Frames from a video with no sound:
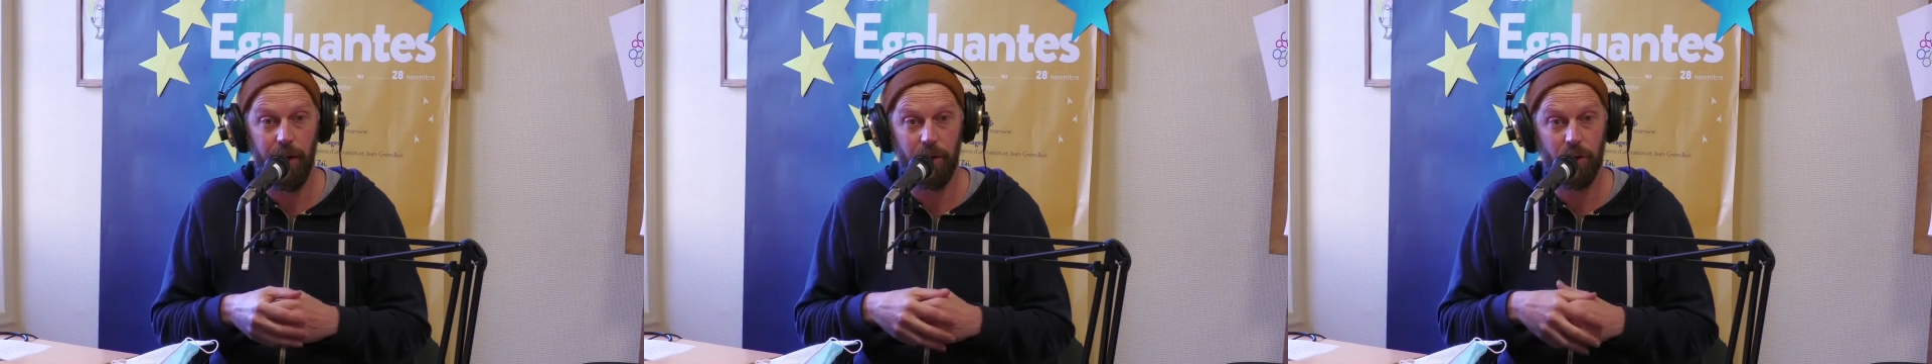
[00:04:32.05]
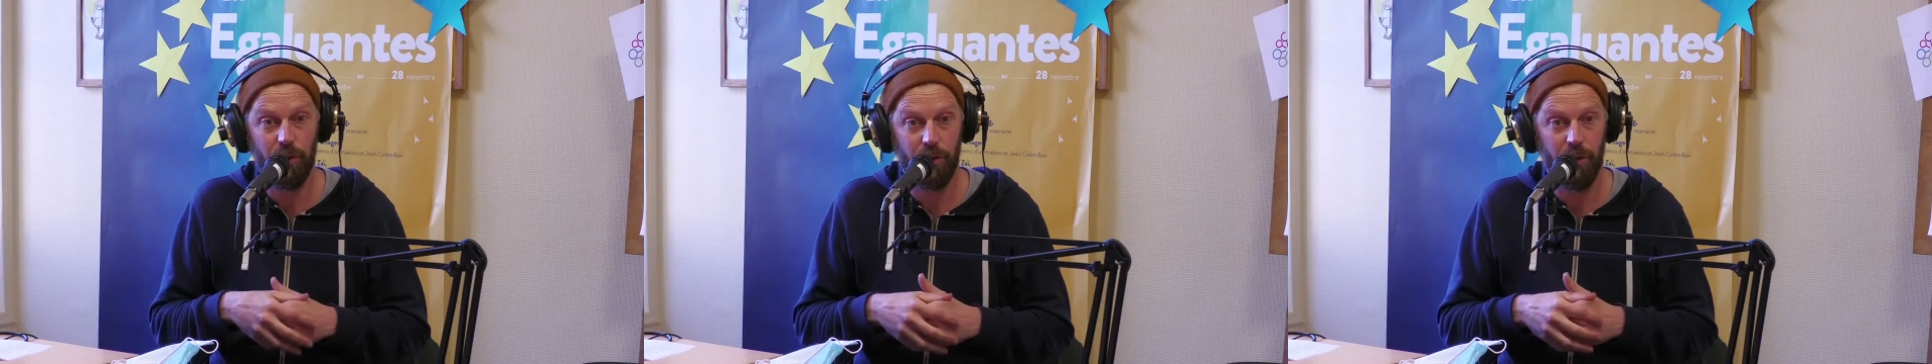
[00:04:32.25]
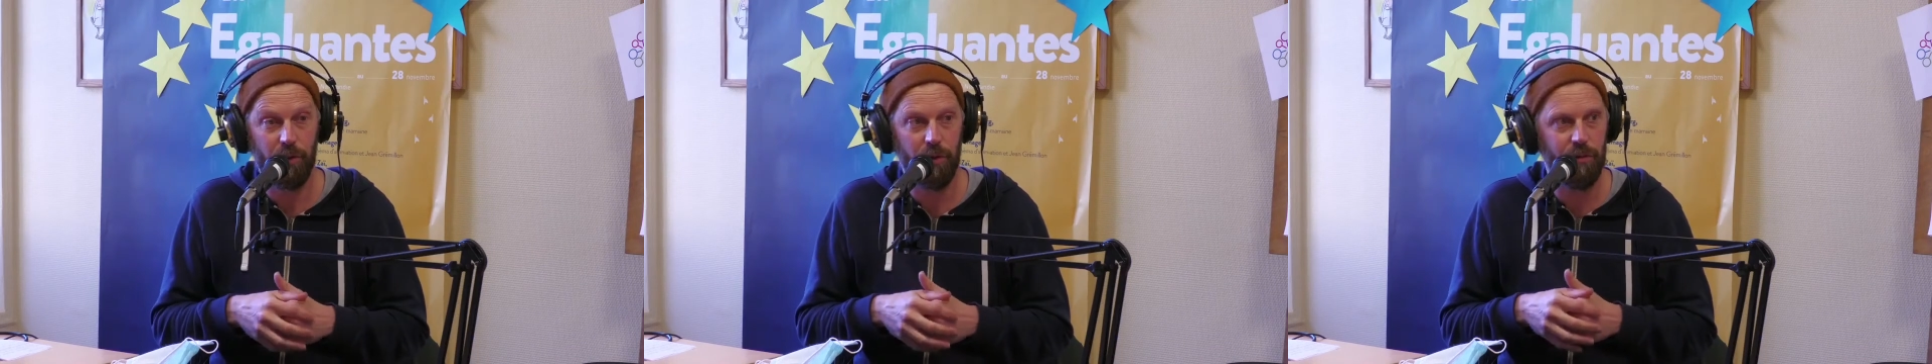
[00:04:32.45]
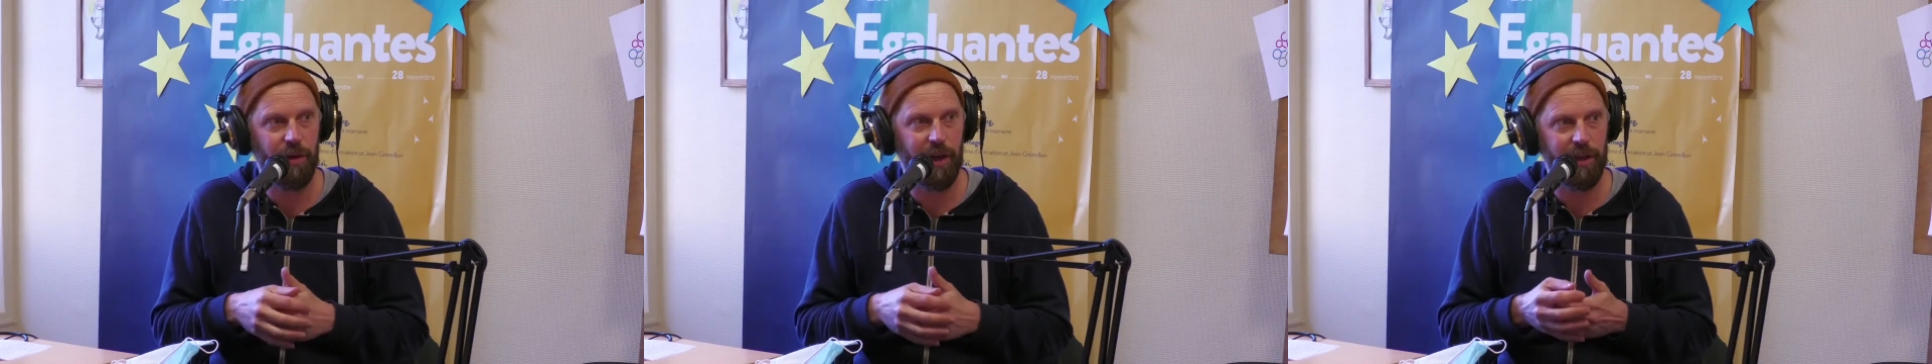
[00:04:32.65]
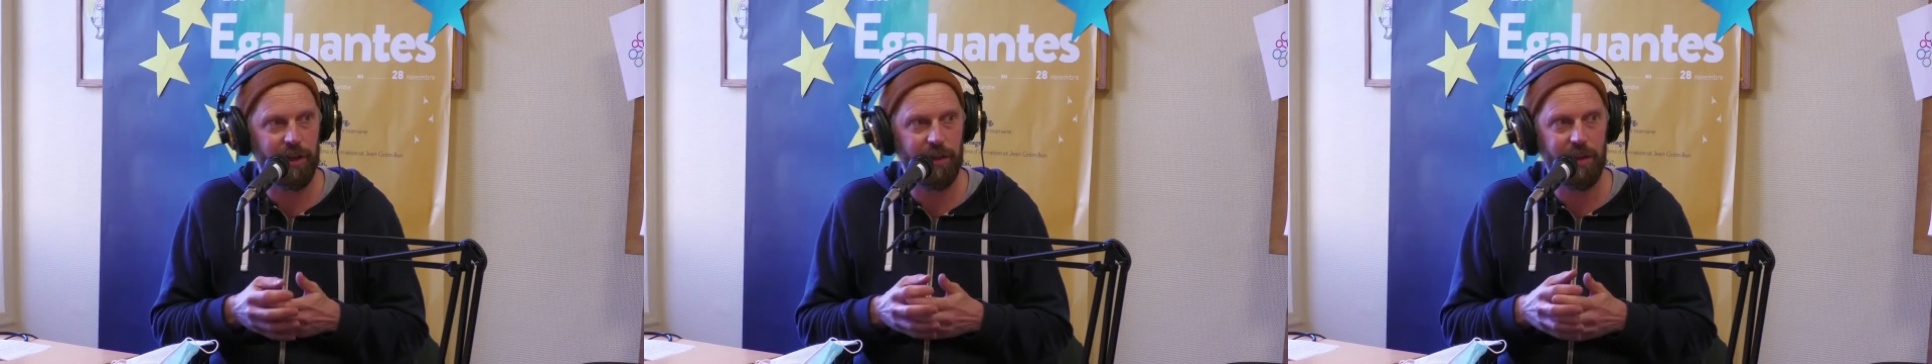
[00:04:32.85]
un chanteur de
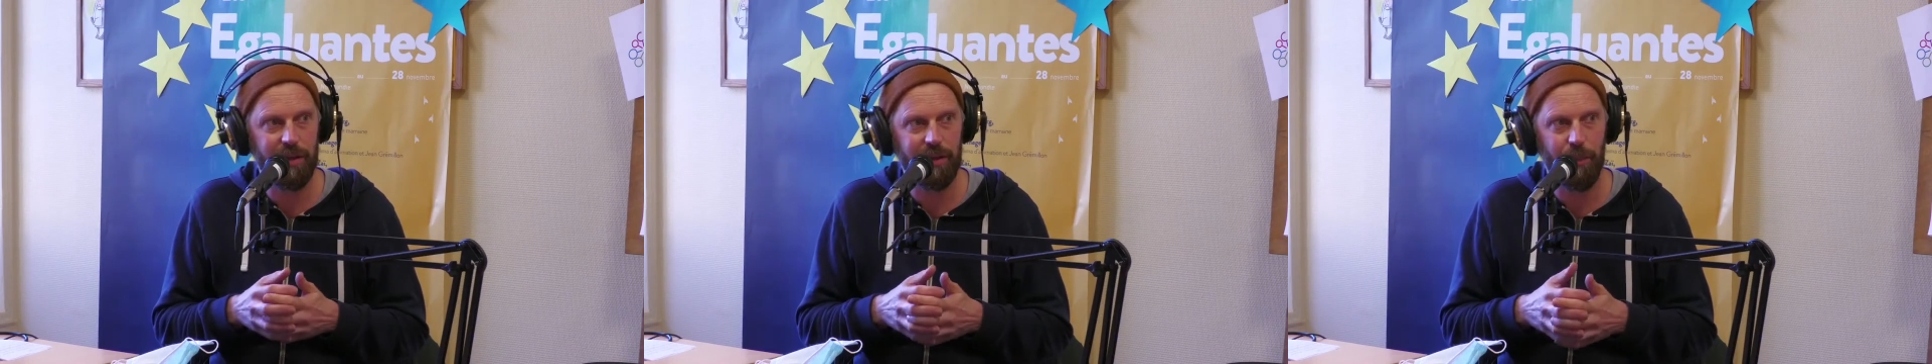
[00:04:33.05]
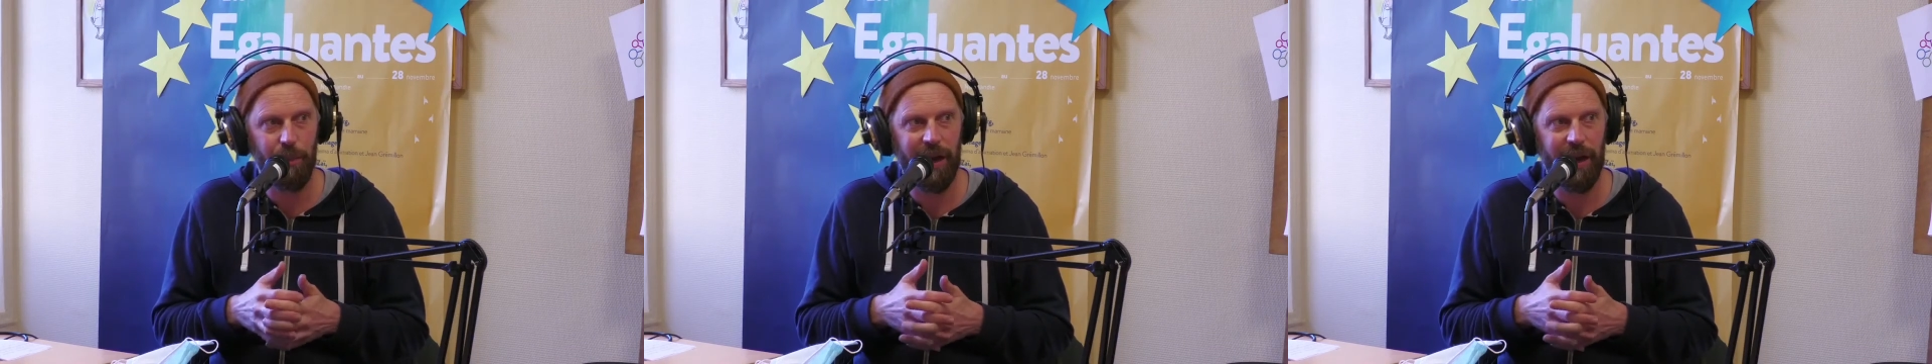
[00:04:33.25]
variété qui s'appelle